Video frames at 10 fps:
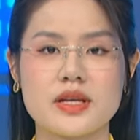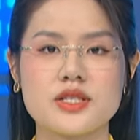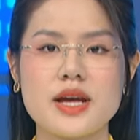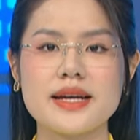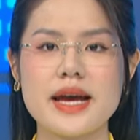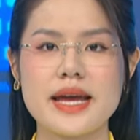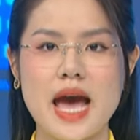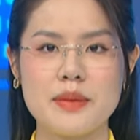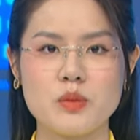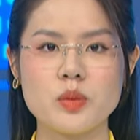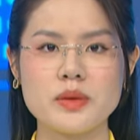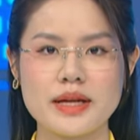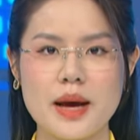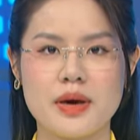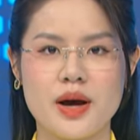Sáng ngày 21
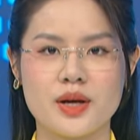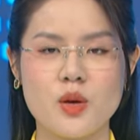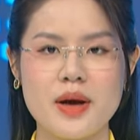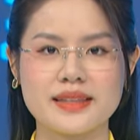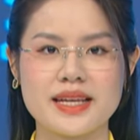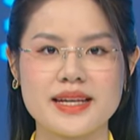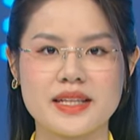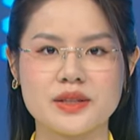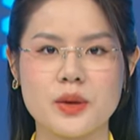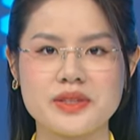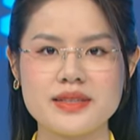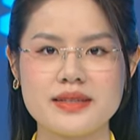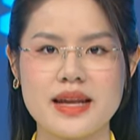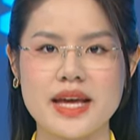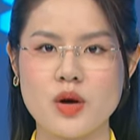tháng 5, Công an Tây Ninh tổ
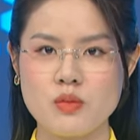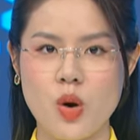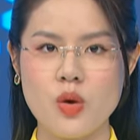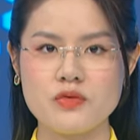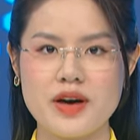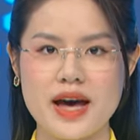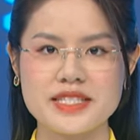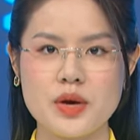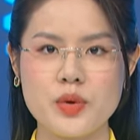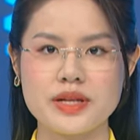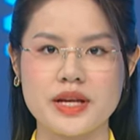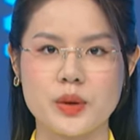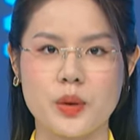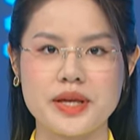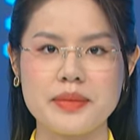chức lễ công bố và trao quyết định
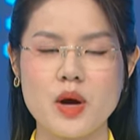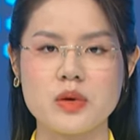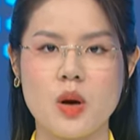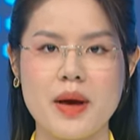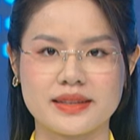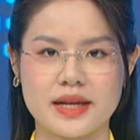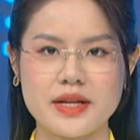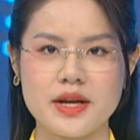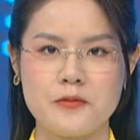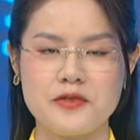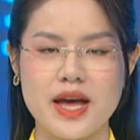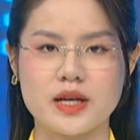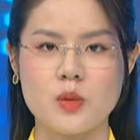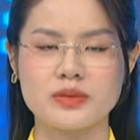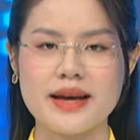của Giám đốc Công an tỉnh về
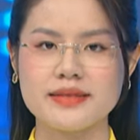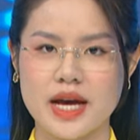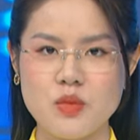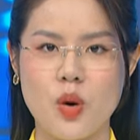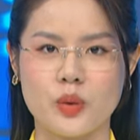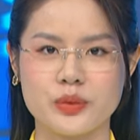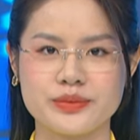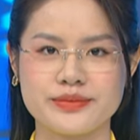công tác cán bộ.